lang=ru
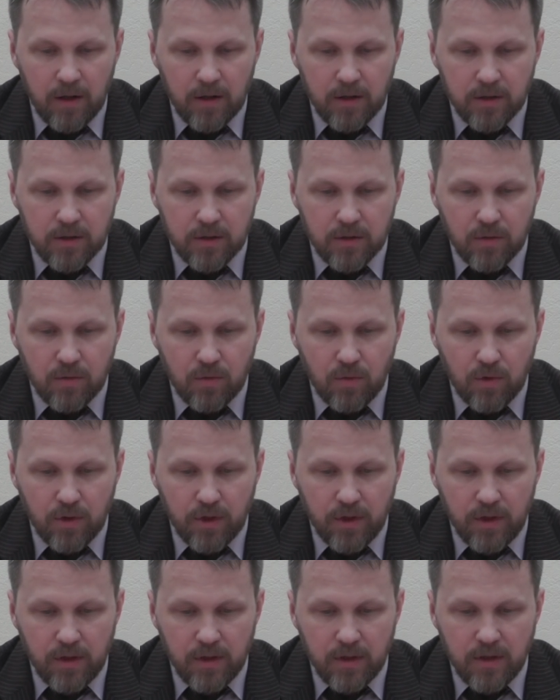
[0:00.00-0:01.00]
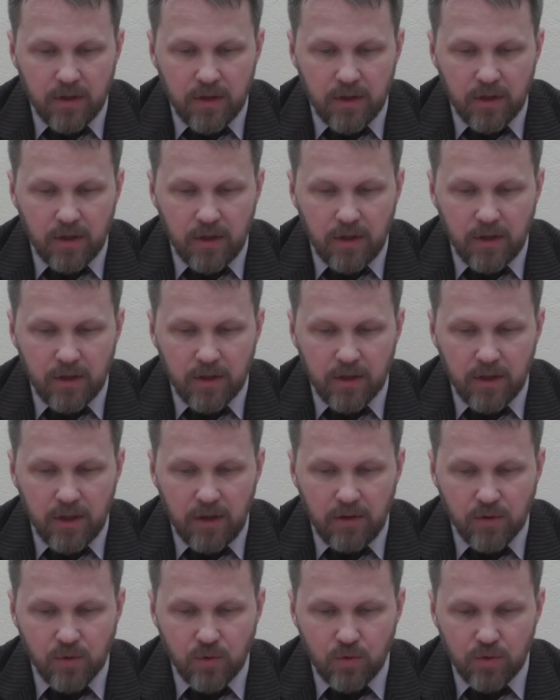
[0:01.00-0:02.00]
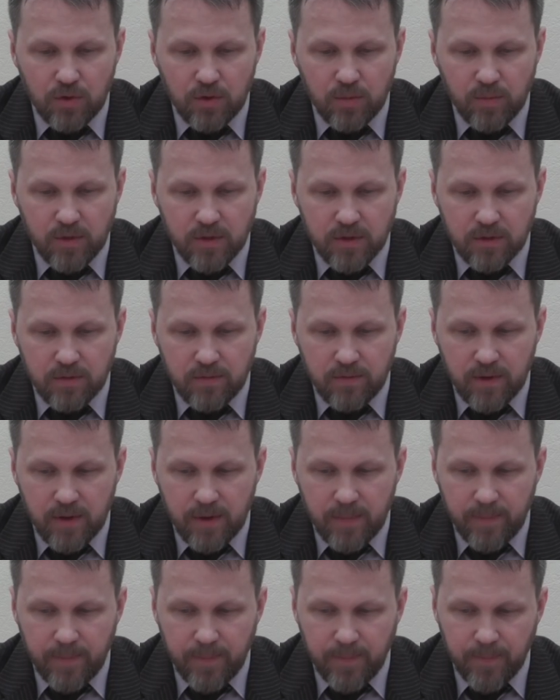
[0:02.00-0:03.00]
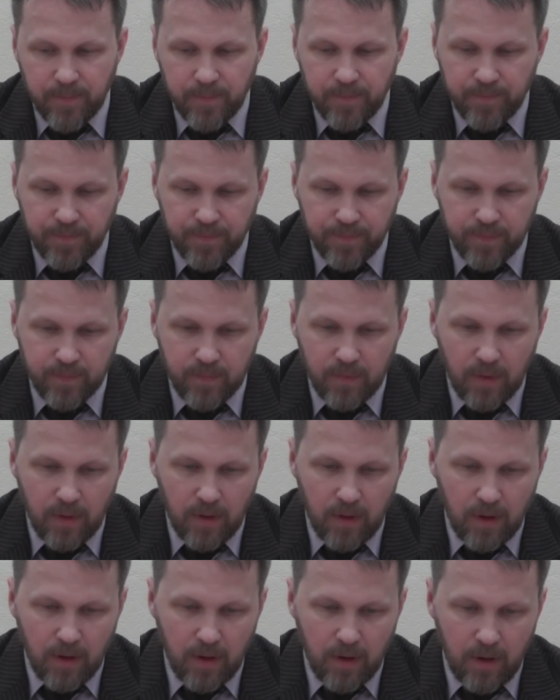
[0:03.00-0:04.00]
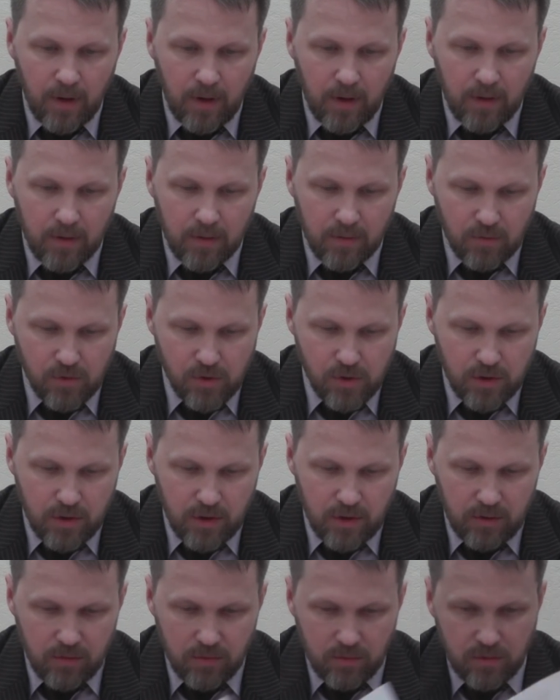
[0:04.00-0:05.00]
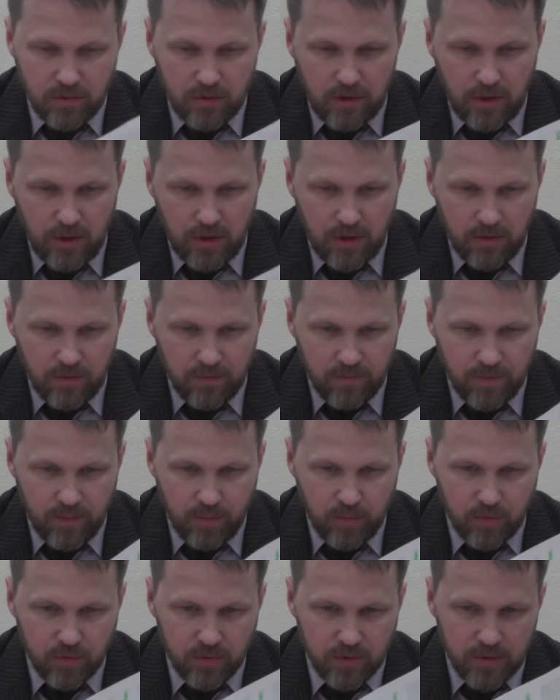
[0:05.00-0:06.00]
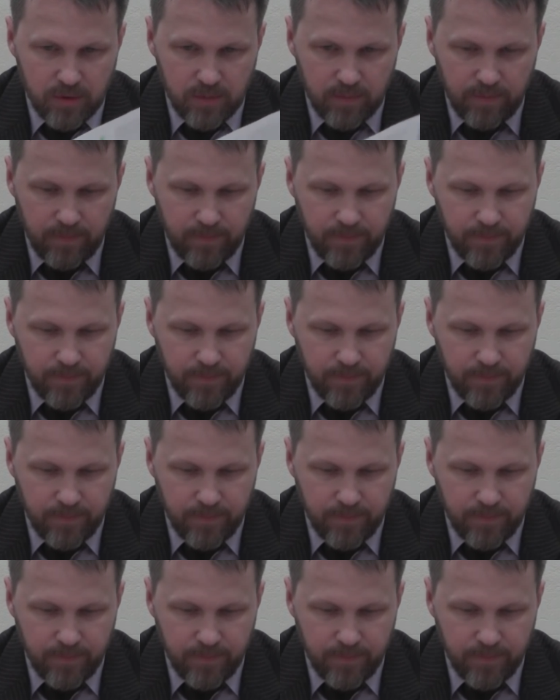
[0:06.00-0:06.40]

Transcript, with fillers: Скоркин Сергей Сергеевич, город Москва. Начинает он с третьего вопроса.